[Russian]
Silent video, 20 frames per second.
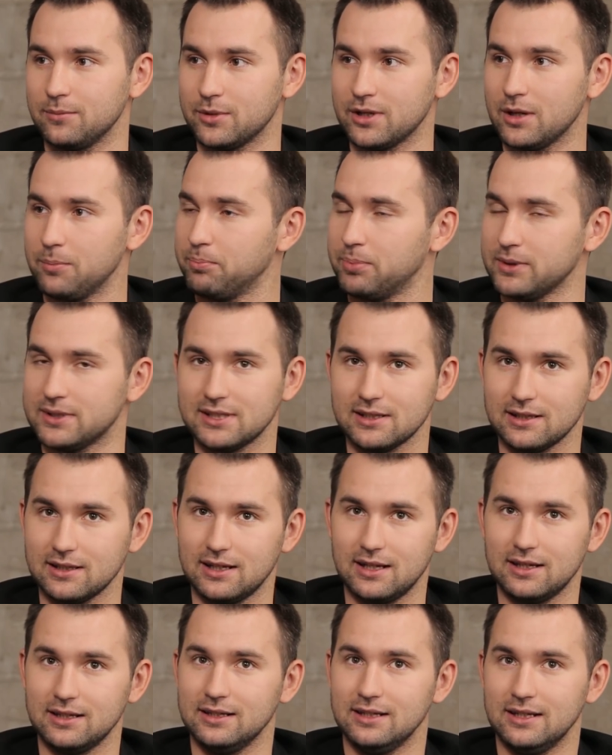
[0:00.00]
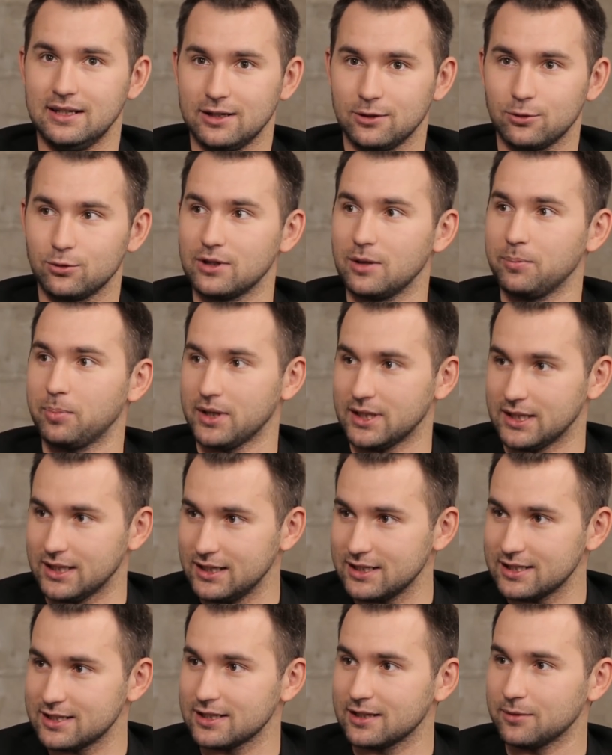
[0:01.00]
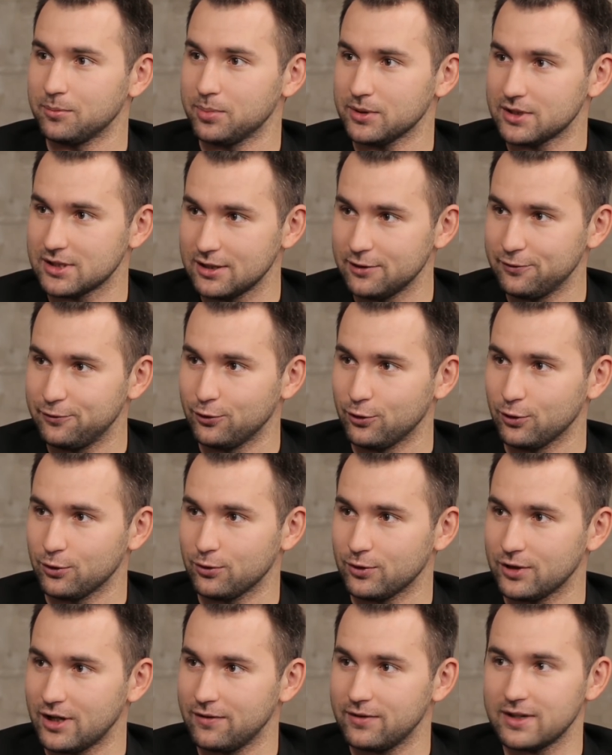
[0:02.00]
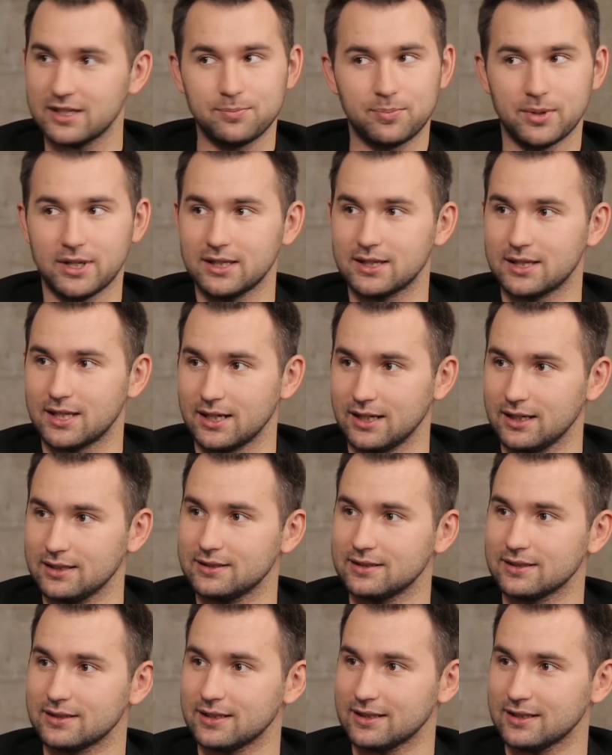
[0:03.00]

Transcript: Меня посылали куда подальше, там, по телефону. Я весь перетрясся